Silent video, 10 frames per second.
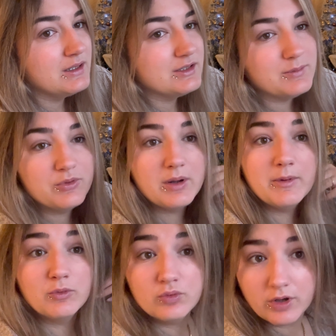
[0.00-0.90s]
j'ai plus la
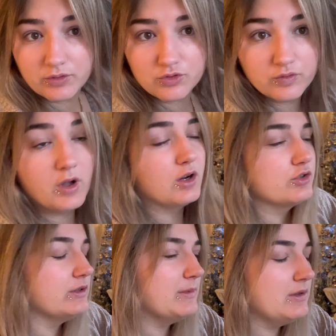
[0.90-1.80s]
même couleur de cheveux. Alors
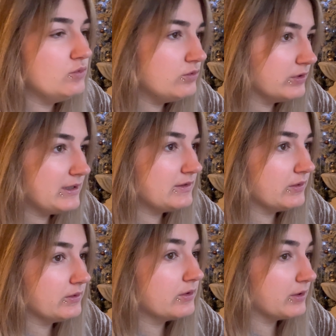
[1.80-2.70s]
j'en ai mis une en
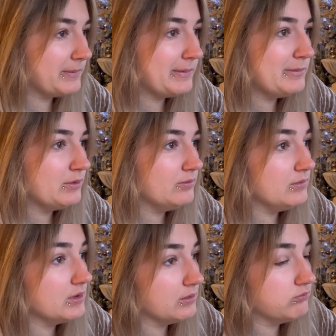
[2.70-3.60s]
attendant quand même,
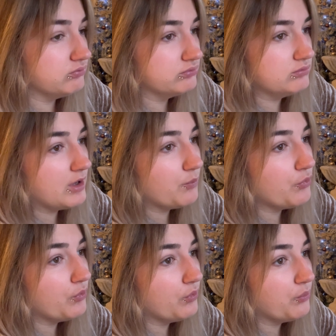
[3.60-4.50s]
mais elle
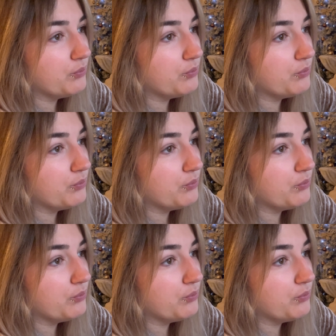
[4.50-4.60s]
me...